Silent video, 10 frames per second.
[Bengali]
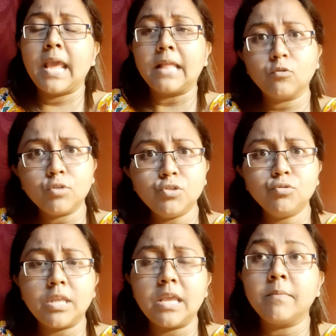এত
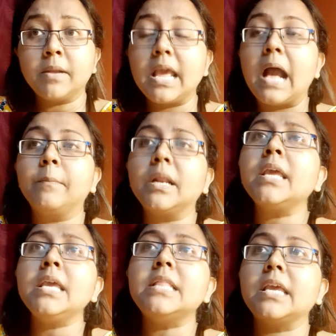কিছুতে মানে আমরা
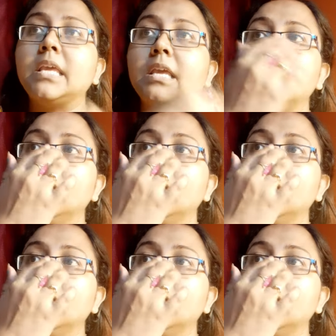কি দেখি